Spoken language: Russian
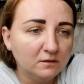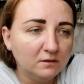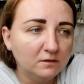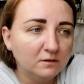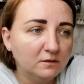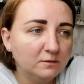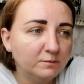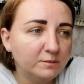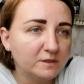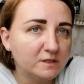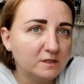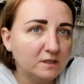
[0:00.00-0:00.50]

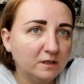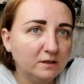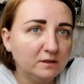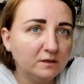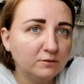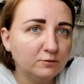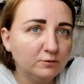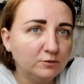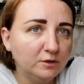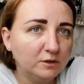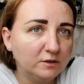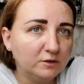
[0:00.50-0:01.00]
постоянно
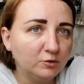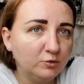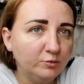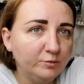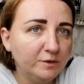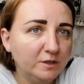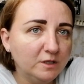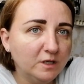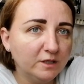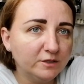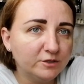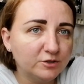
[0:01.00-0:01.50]
куда-то
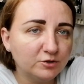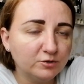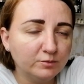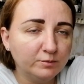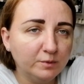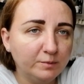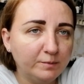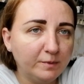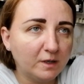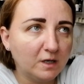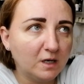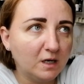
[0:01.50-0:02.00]
убегать, чтобы
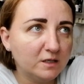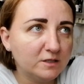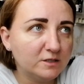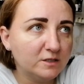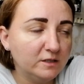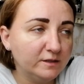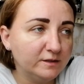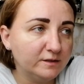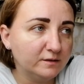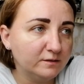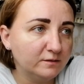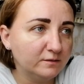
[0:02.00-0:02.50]

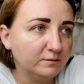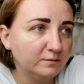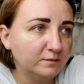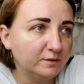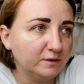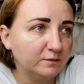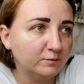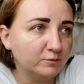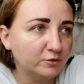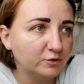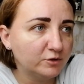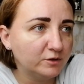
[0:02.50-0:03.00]
покашлять,
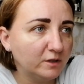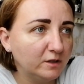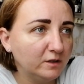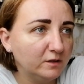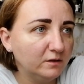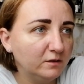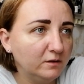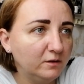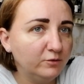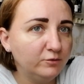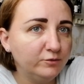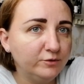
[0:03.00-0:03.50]
потому что
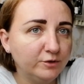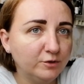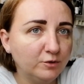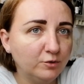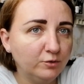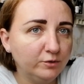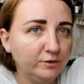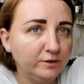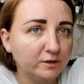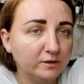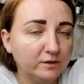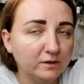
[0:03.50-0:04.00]
люди
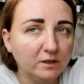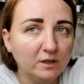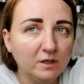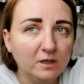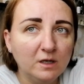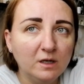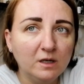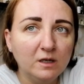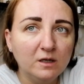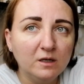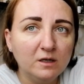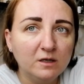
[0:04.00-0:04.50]
ходят,
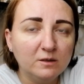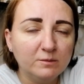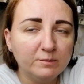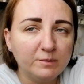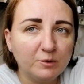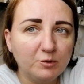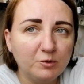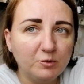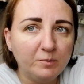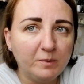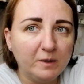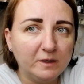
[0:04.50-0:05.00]

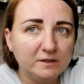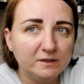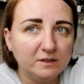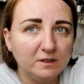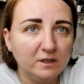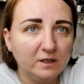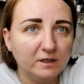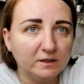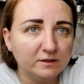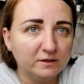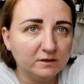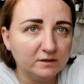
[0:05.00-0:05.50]
покупатели,
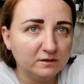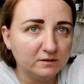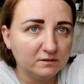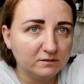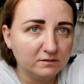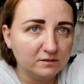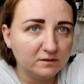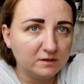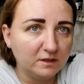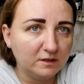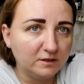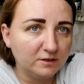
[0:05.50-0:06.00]
а ты
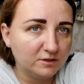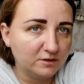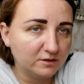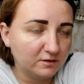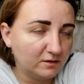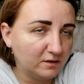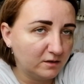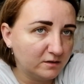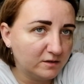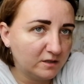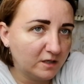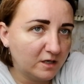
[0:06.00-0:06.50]
стоишь,
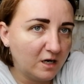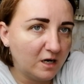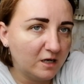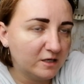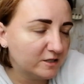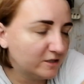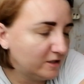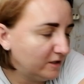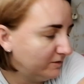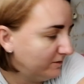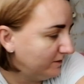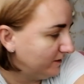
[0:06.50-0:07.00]

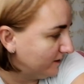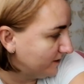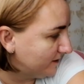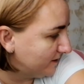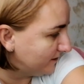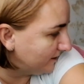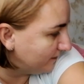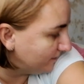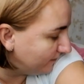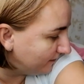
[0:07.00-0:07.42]
закашливаешься.